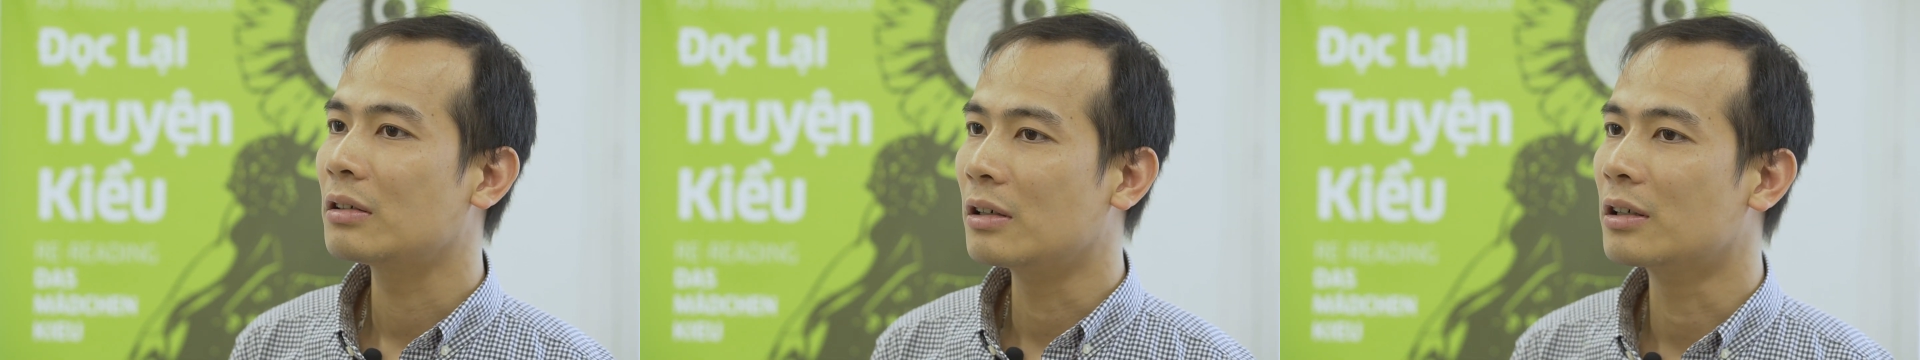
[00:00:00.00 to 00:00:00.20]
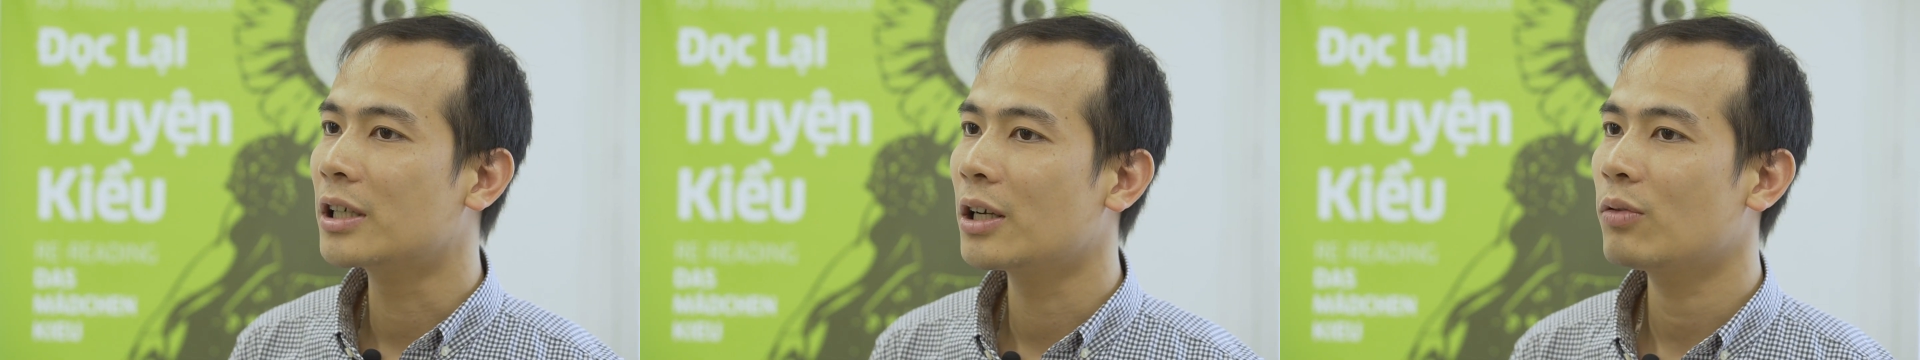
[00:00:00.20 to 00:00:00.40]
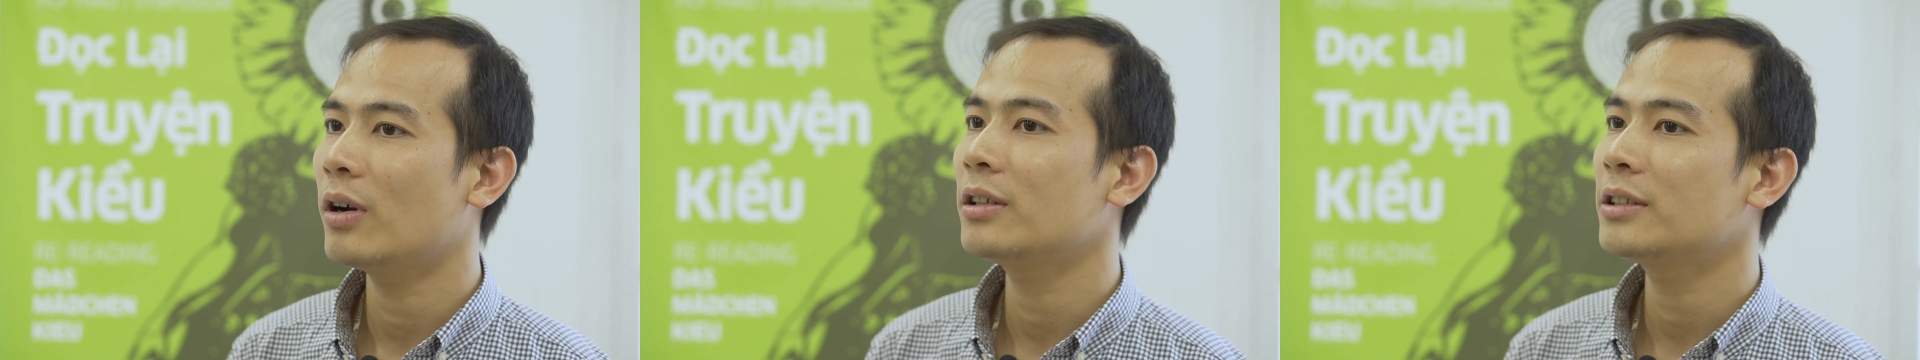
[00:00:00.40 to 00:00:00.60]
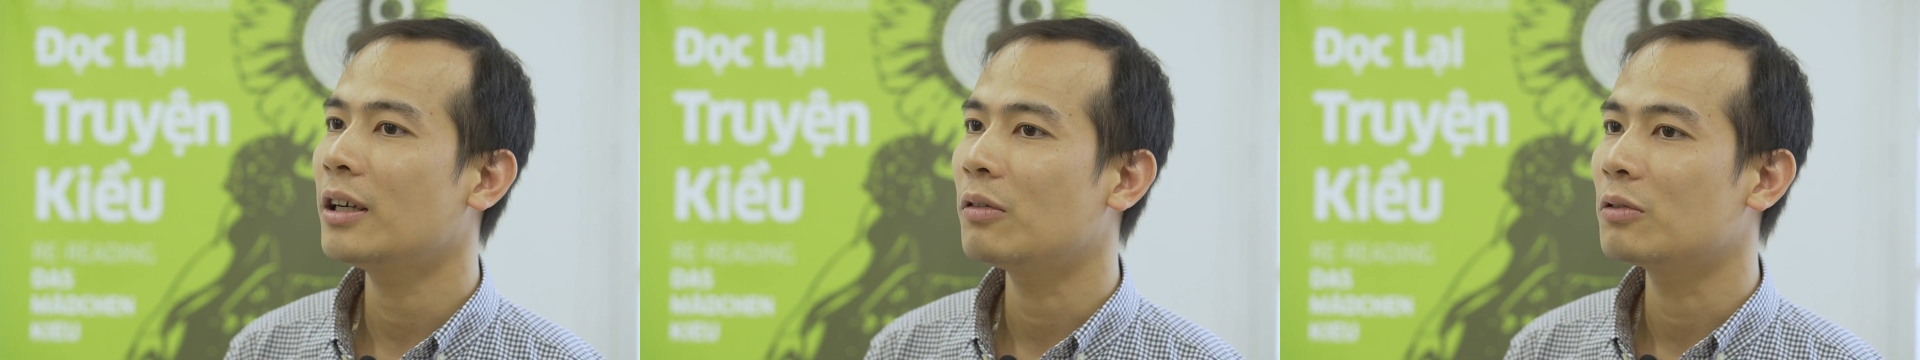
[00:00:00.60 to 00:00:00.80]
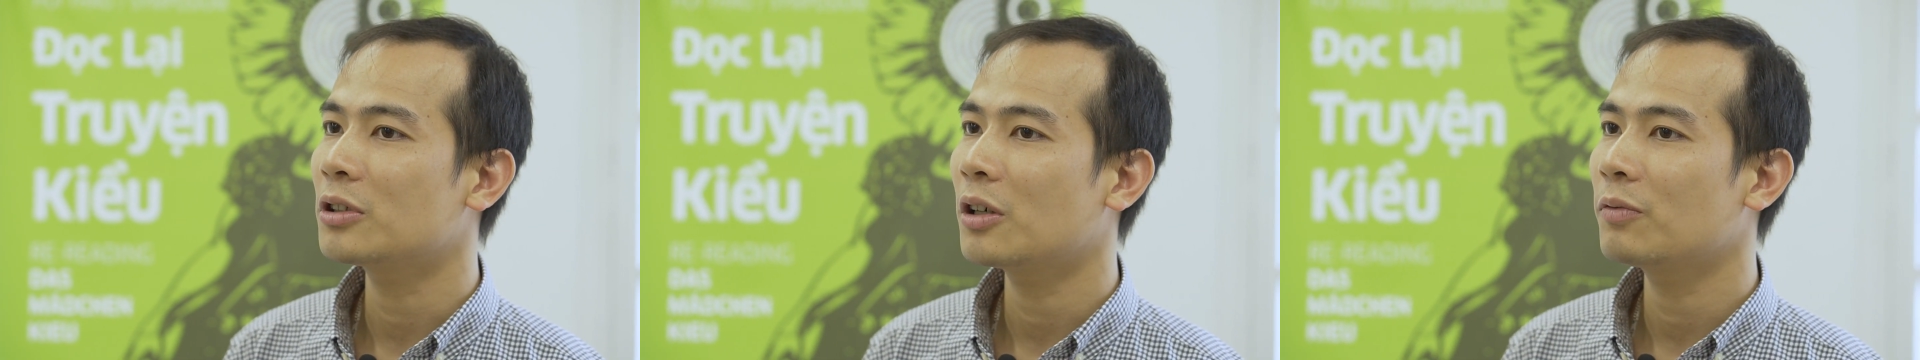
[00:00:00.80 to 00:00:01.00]
cực kỳ quan
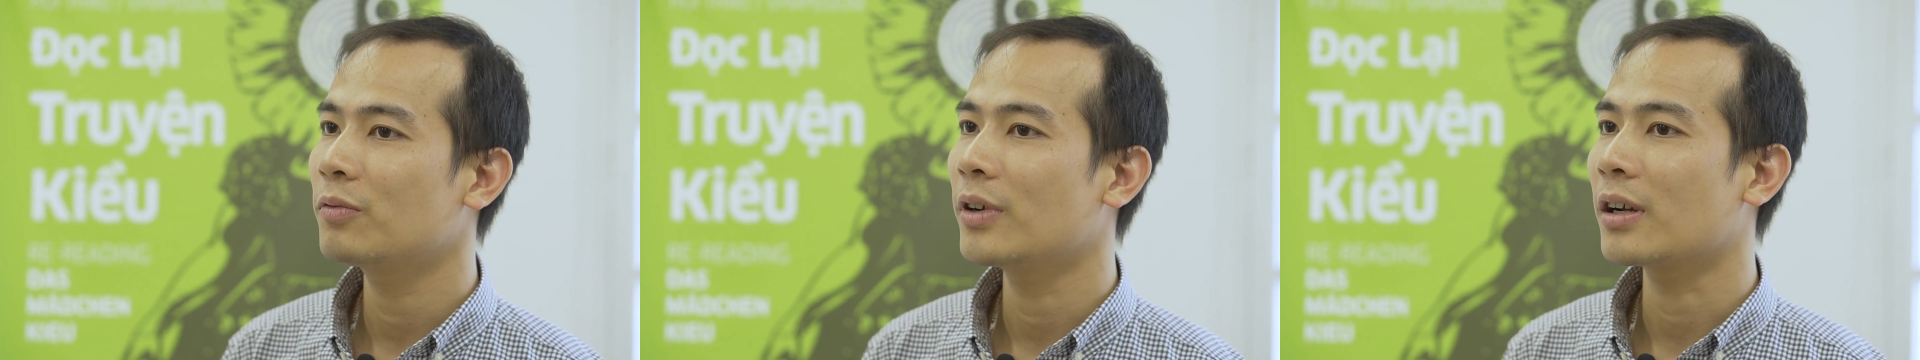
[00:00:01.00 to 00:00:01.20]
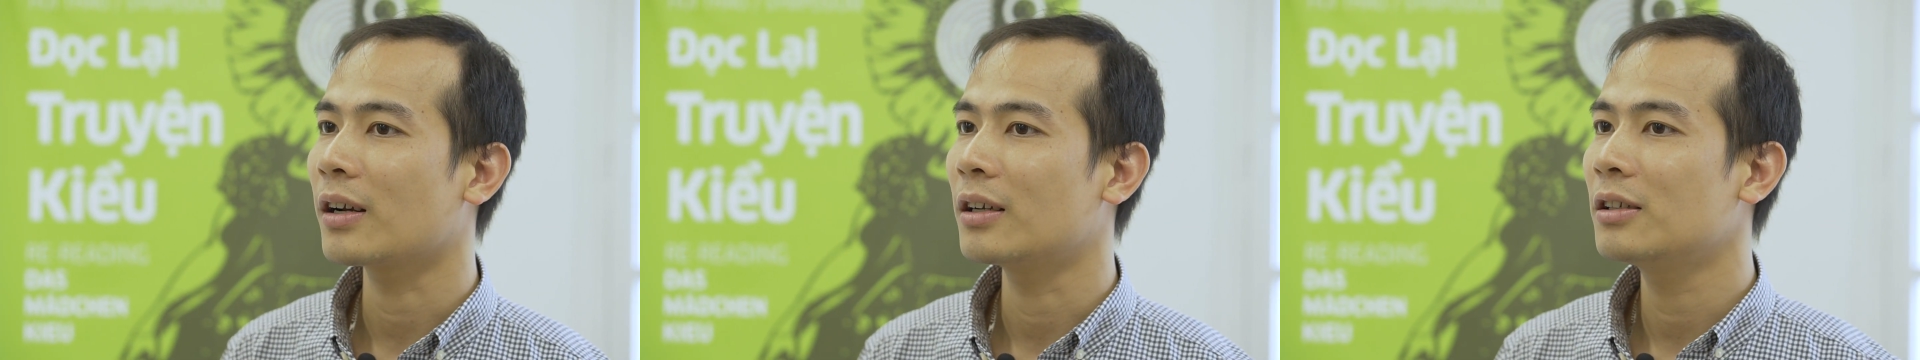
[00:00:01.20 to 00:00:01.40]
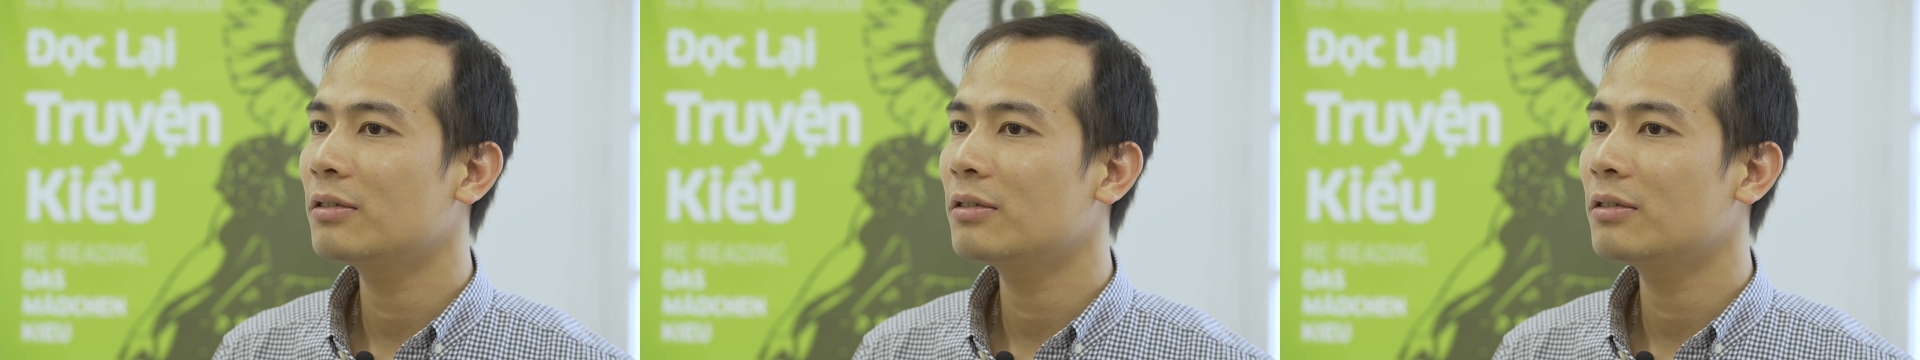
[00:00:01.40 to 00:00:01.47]
trọng trong việc là